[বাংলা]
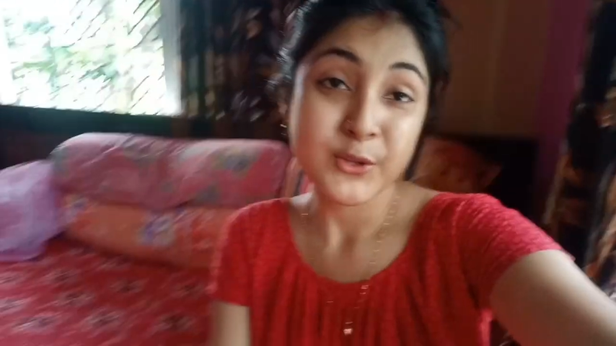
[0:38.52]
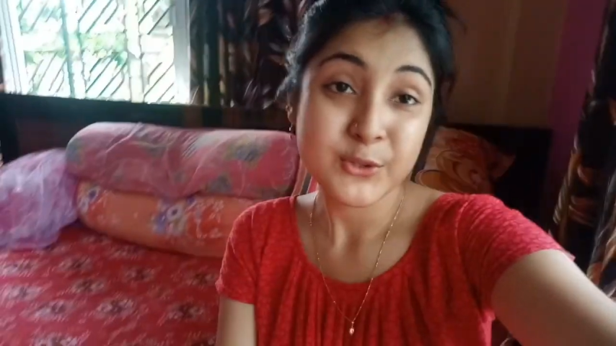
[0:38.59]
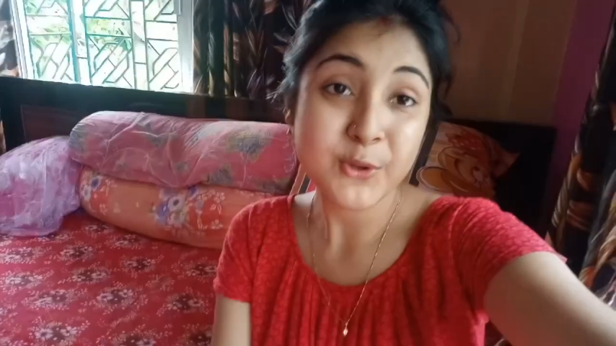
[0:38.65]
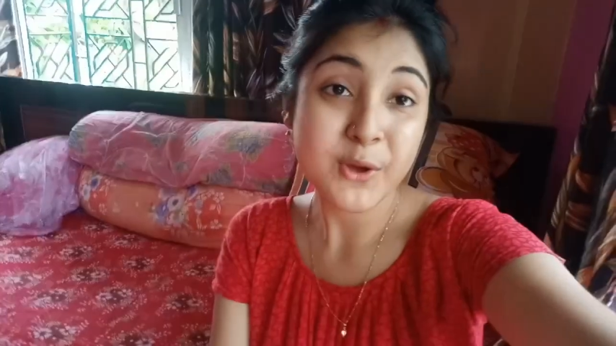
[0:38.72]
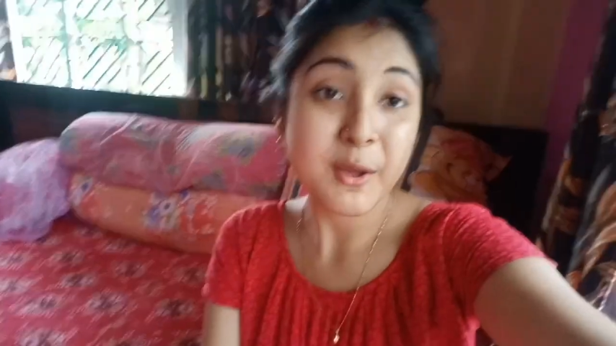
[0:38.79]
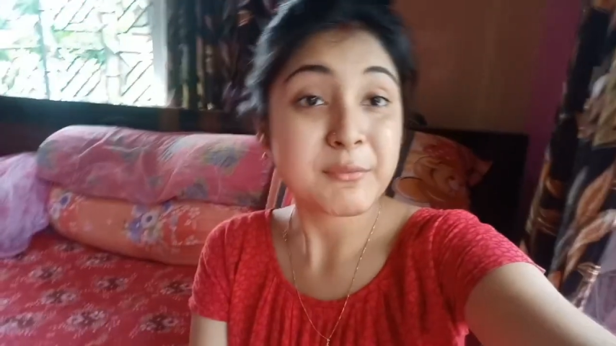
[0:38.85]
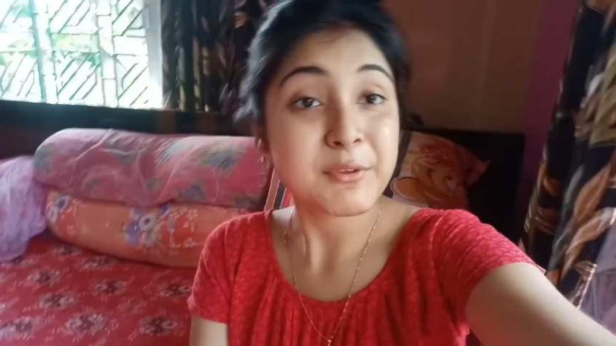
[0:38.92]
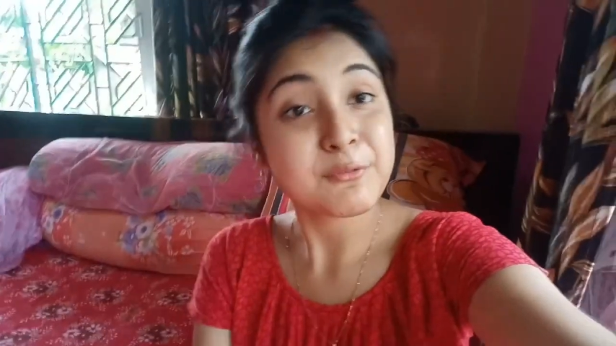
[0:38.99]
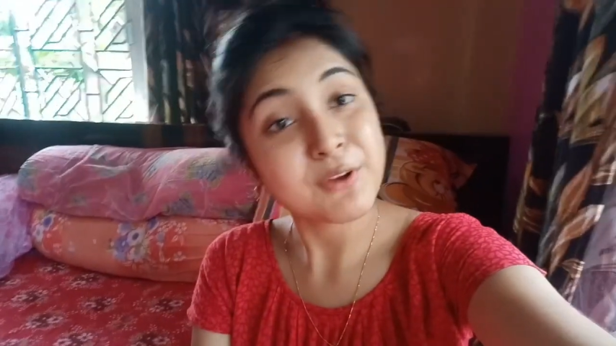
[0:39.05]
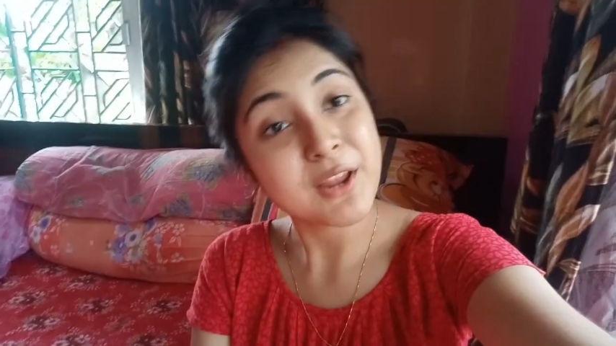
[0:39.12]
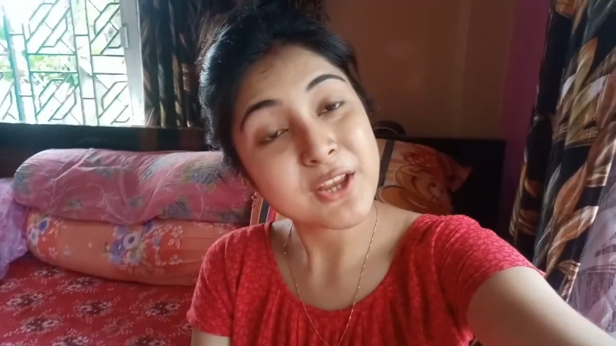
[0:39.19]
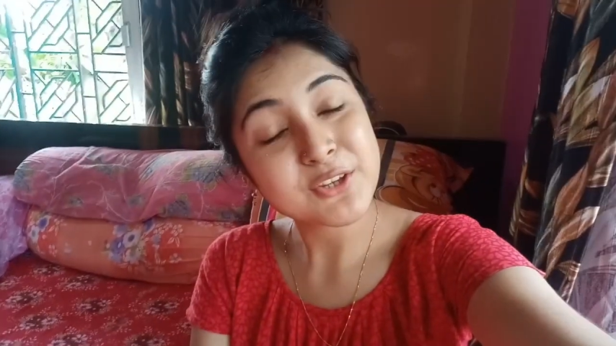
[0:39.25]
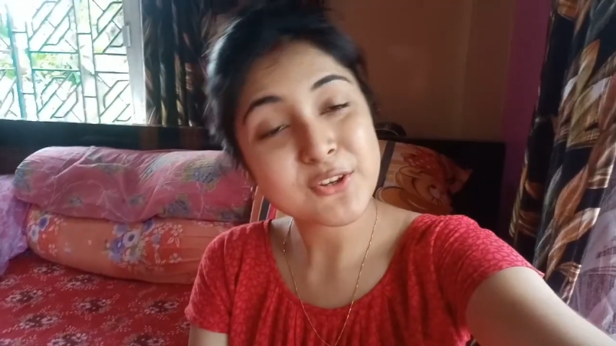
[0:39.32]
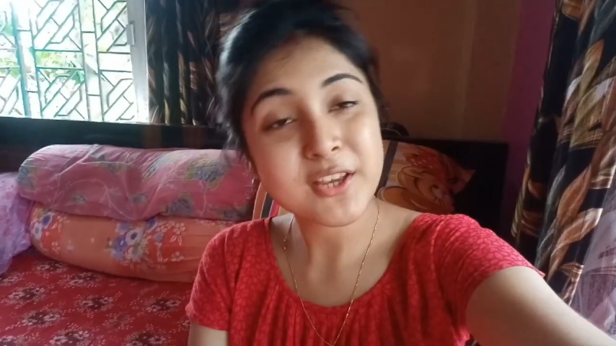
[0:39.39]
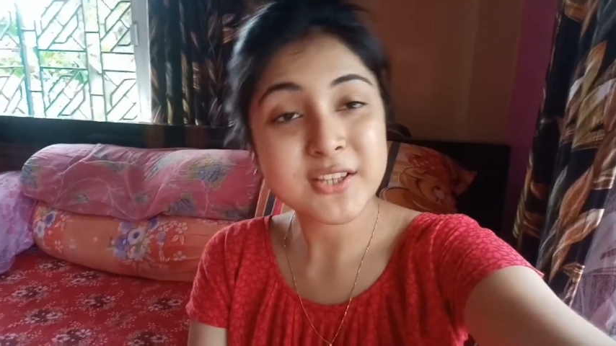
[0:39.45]
তো আমি
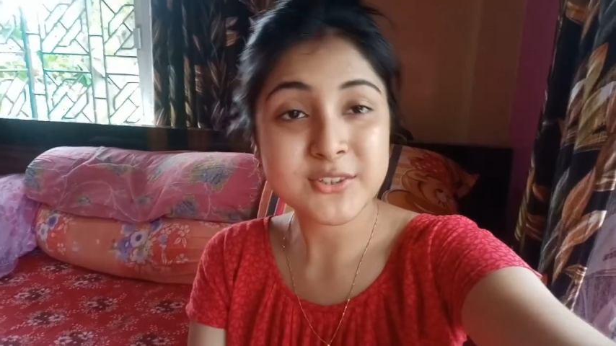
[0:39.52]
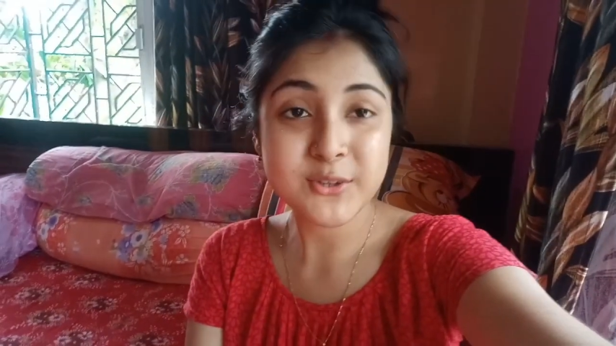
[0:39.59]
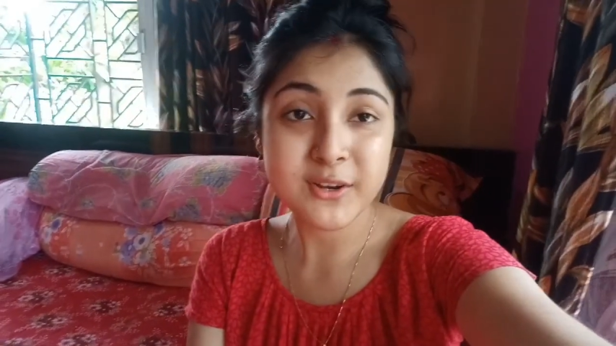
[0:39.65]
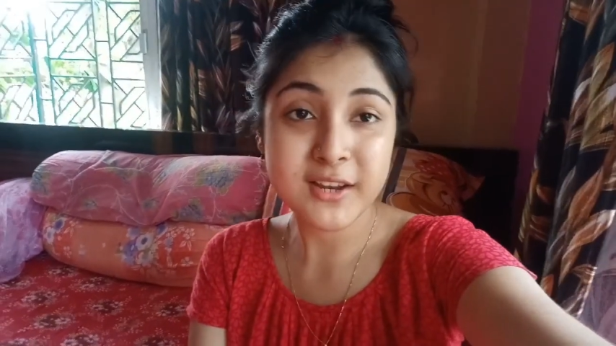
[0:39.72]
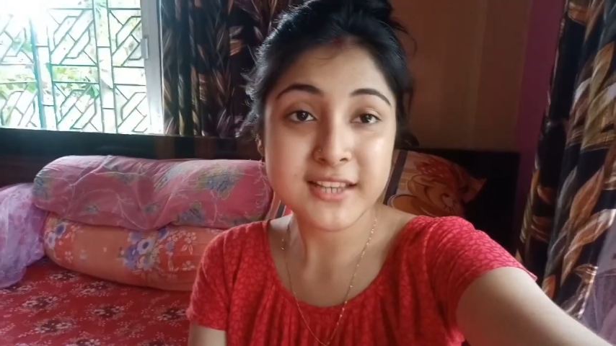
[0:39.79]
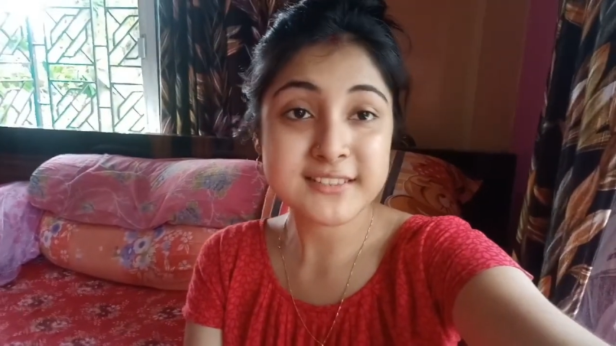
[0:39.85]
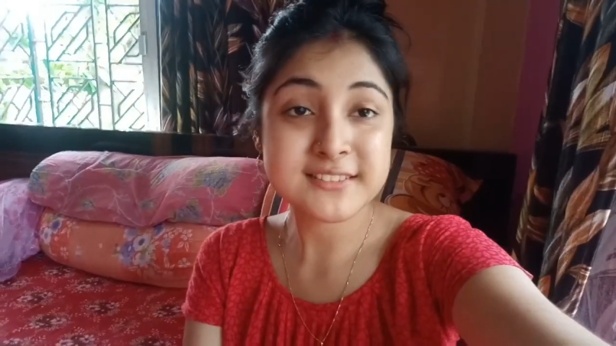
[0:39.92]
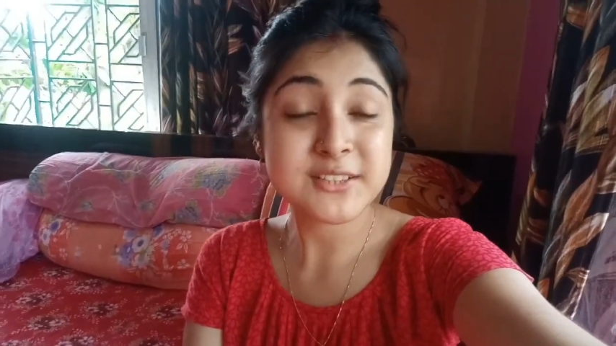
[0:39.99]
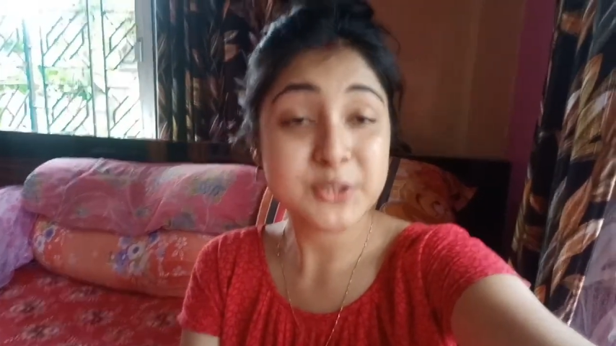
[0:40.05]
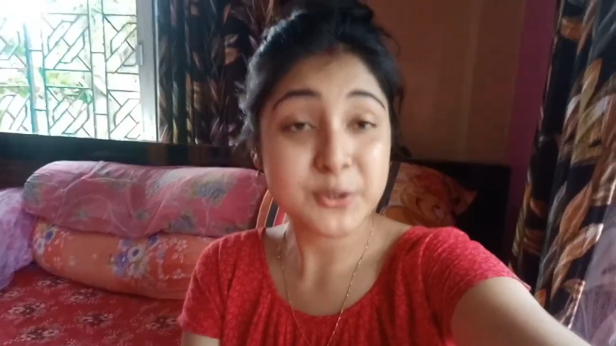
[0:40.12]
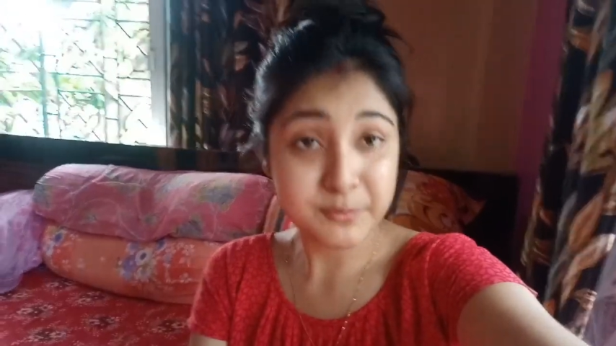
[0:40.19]
ফ্রেশ হয়ে চলে এসেছি